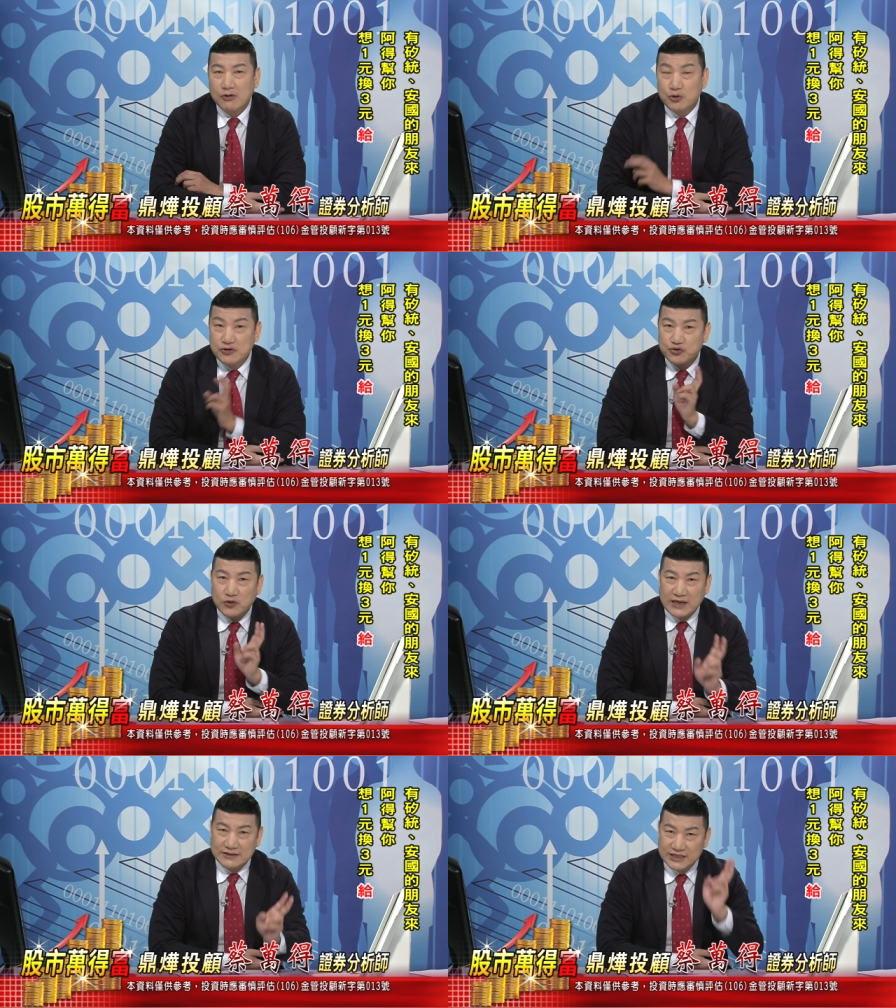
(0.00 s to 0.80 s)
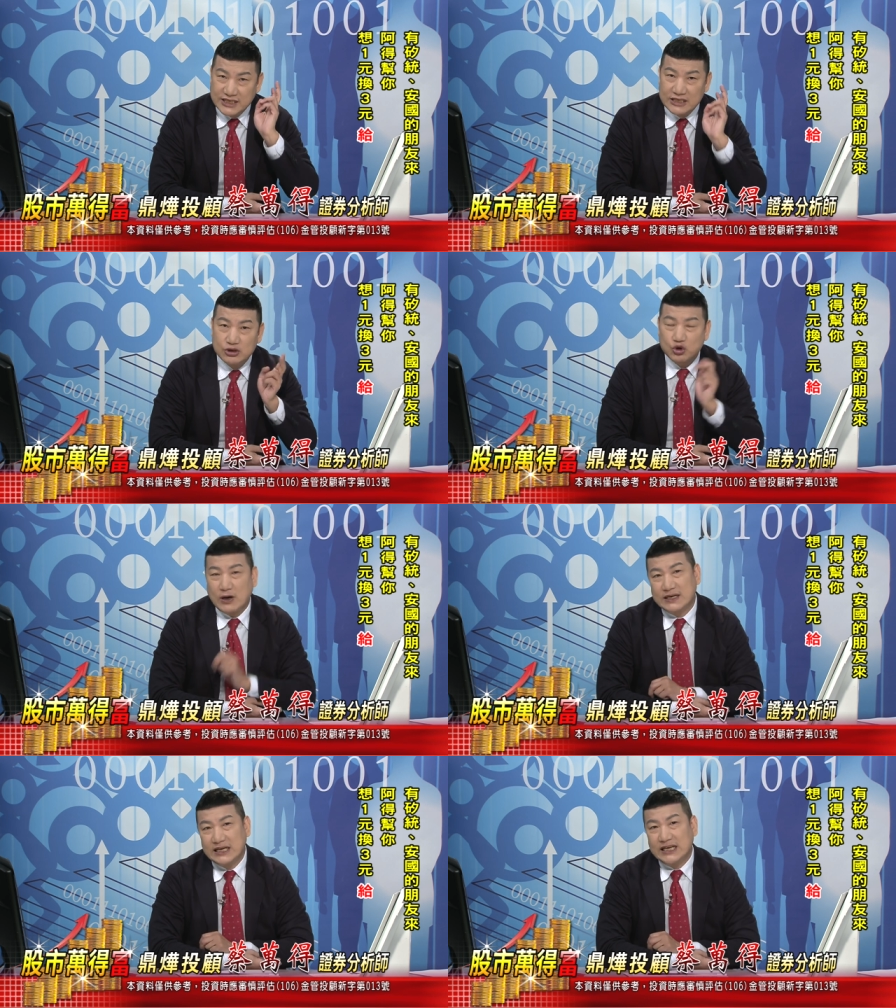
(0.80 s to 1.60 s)
运算、新
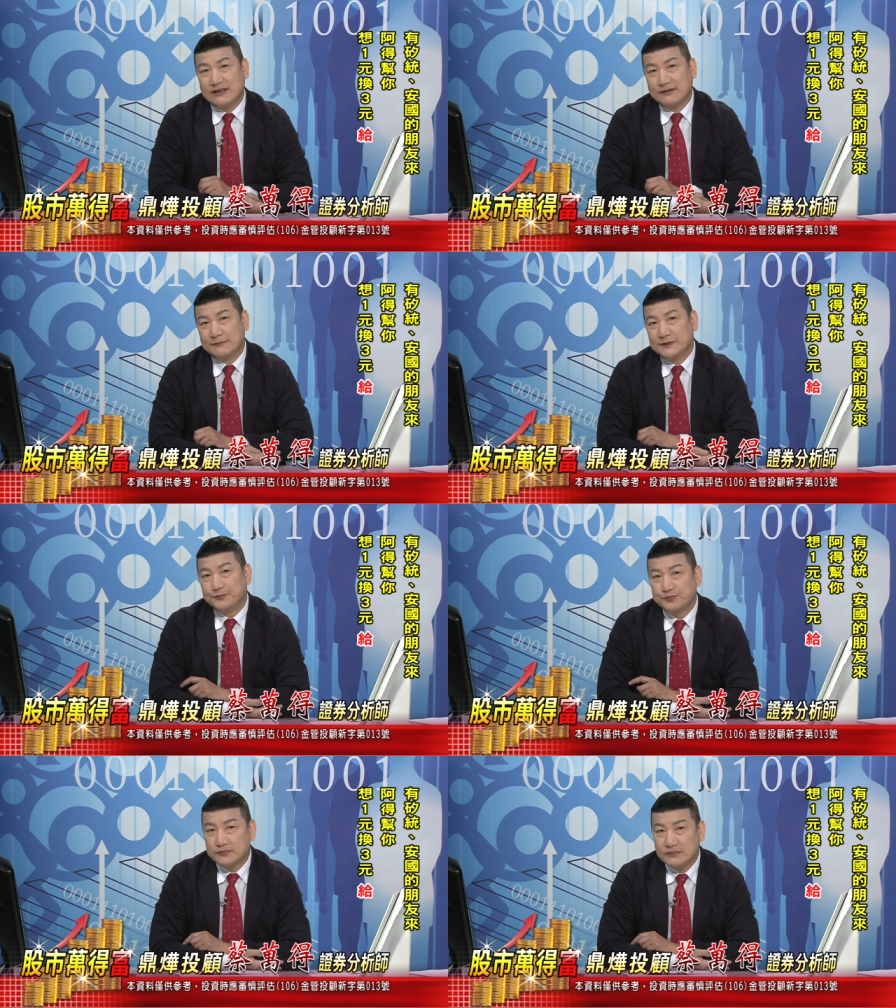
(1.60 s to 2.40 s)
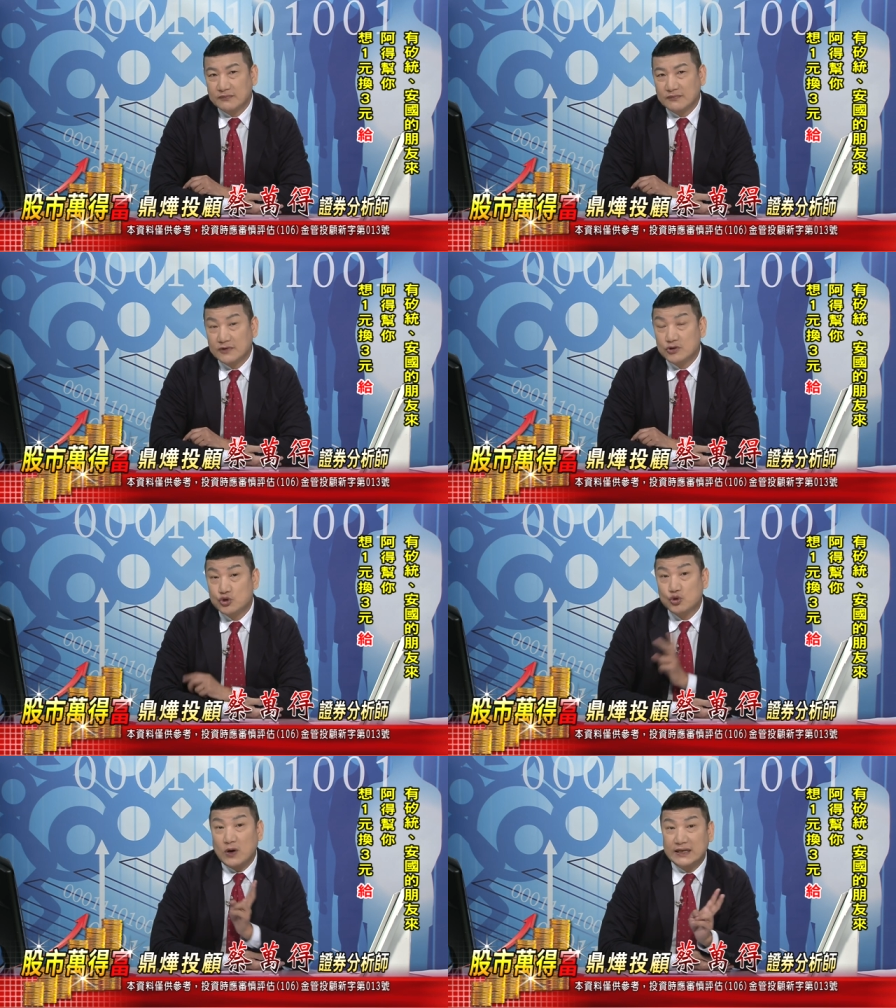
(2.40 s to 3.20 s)
算力、
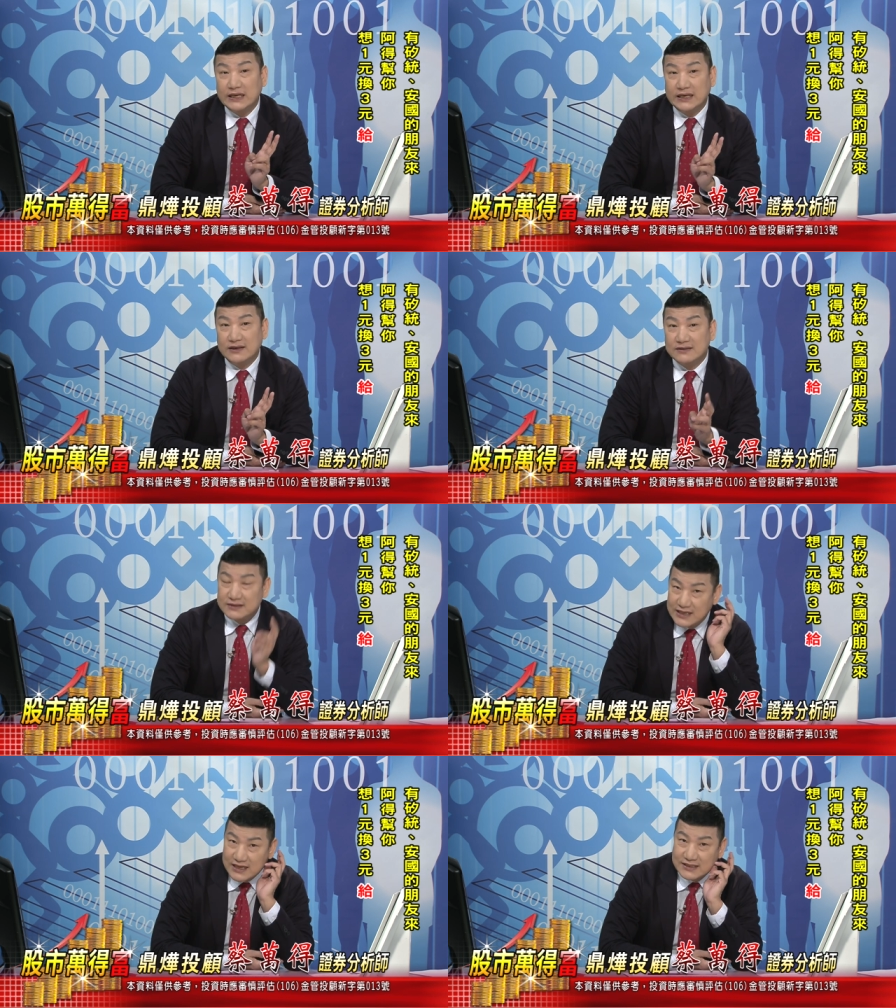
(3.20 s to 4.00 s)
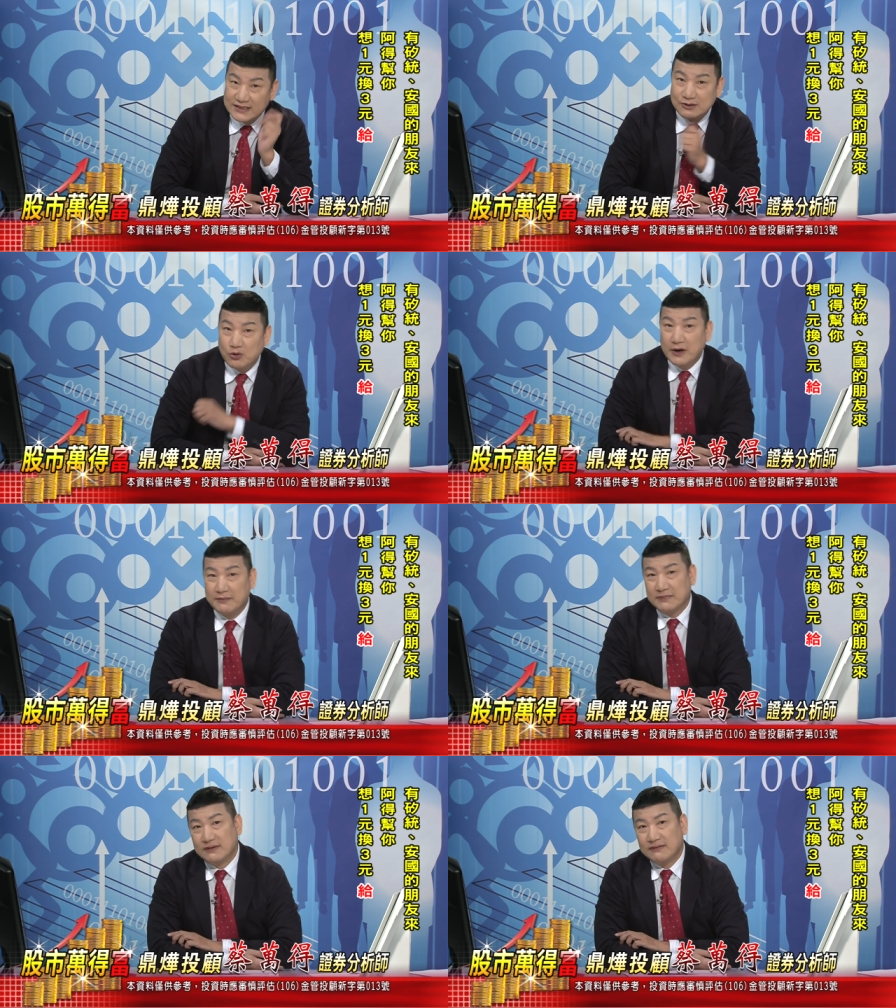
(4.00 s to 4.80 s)
算力加智
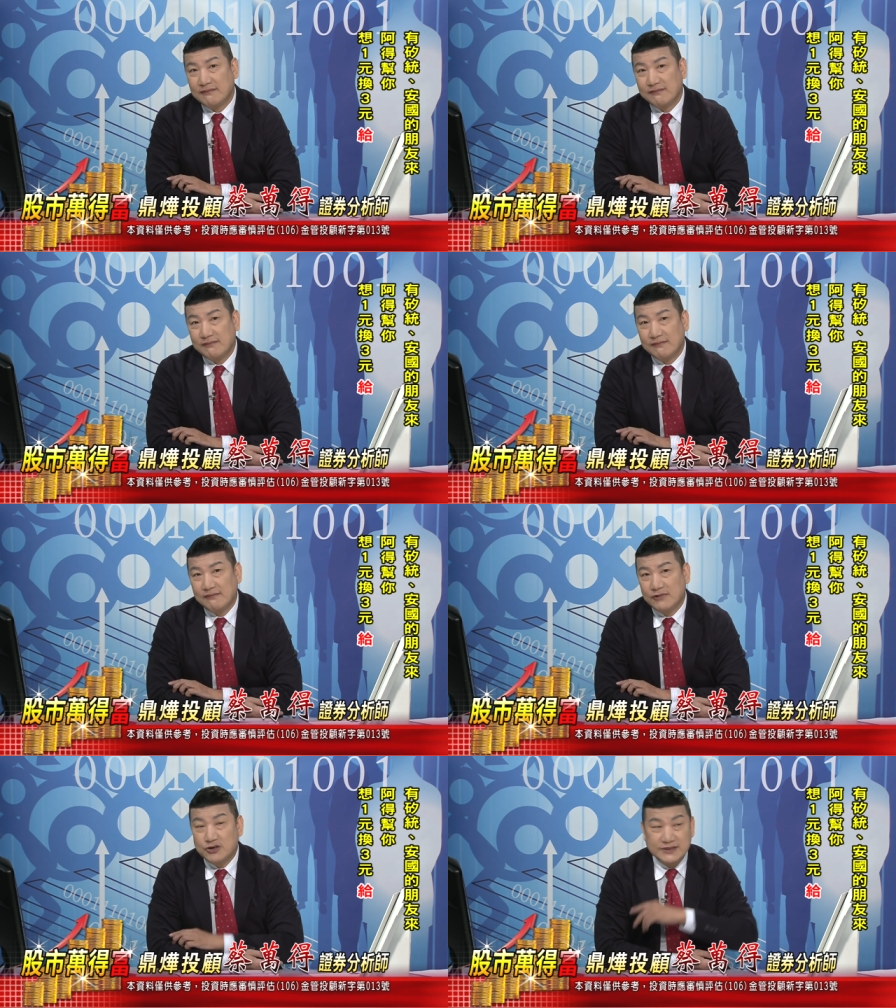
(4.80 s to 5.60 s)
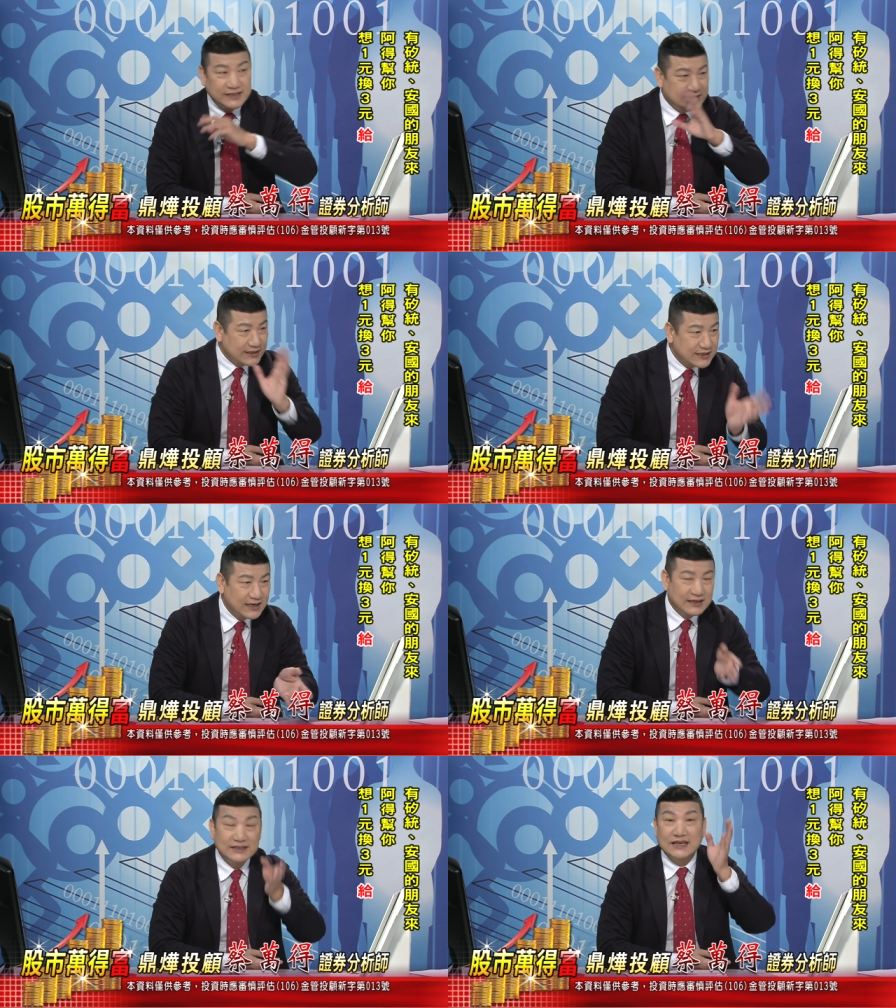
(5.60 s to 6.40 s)
慧，就是现
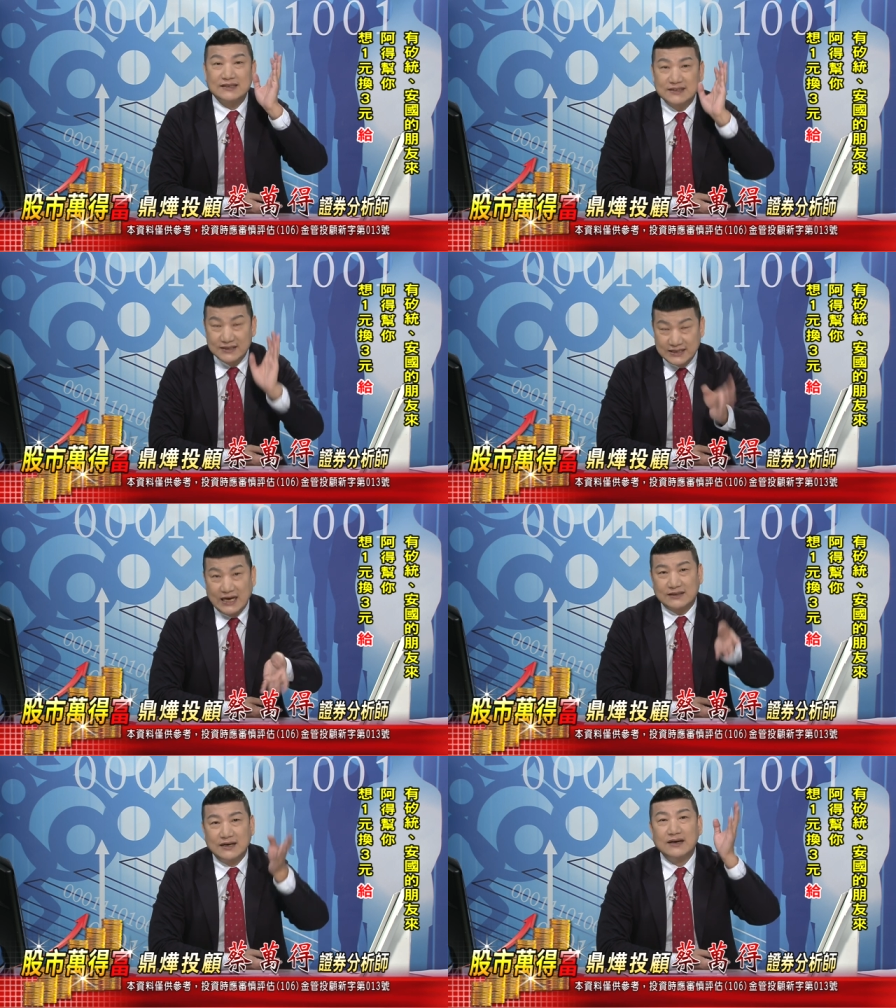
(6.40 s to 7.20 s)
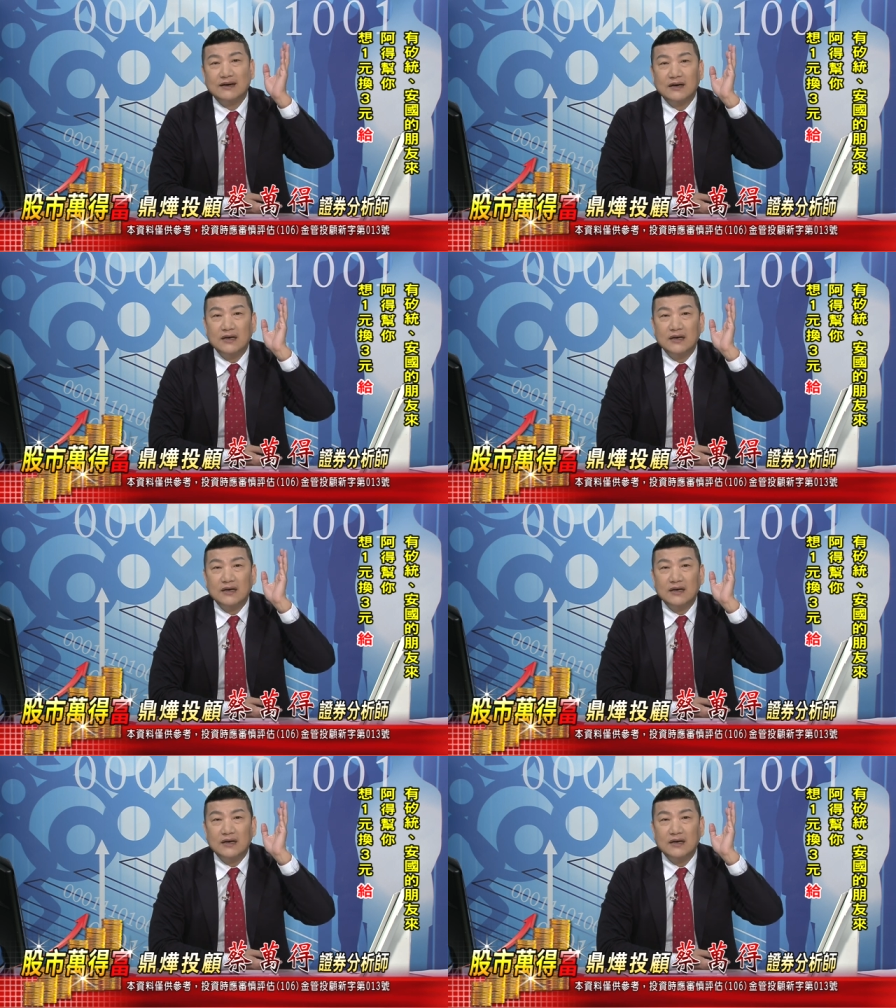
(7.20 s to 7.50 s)
在人家只要讲的。